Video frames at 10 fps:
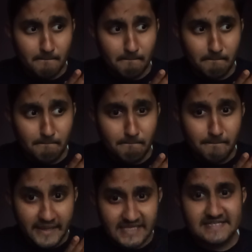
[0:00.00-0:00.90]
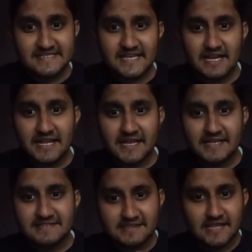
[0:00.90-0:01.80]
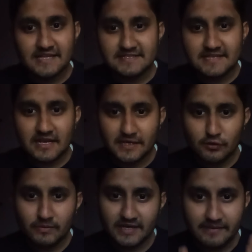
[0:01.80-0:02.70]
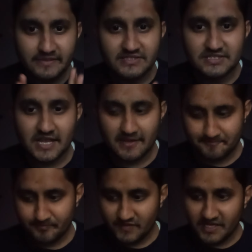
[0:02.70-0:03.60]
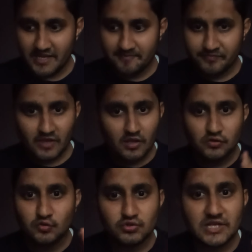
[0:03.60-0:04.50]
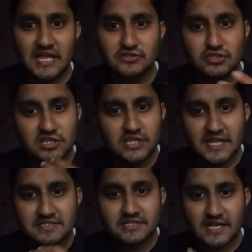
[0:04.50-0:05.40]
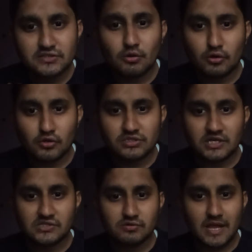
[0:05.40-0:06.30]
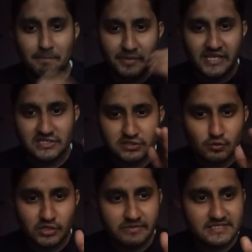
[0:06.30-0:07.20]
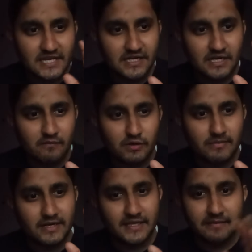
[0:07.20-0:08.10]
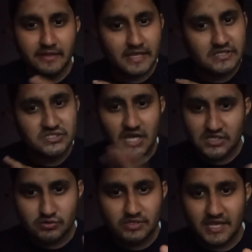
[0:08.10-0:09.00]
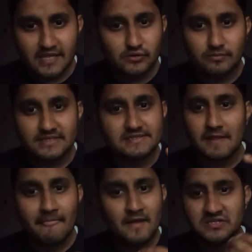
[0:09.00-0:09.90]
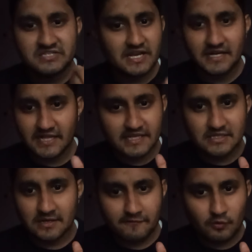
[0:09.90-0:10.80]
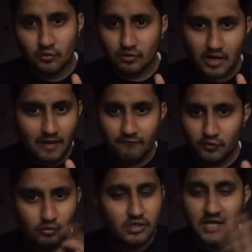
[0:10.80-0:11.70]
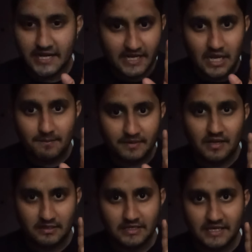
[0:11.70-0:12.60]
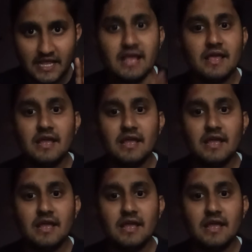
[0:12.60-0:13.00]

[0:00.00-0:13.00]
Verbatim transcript: बीस से लेके सत्ताईस साल की उम्र के बीच का है ठीक है दूसरा है जो सत्ताईस अट्ठाईस को क्रॉस कर चुका है पीएसयू की भी सेंट्रल गवर्नमेंट की भी एज जा चुकी है तो बस स्टेट की तरफ को अब वो रुख करेगा अपना ठीक है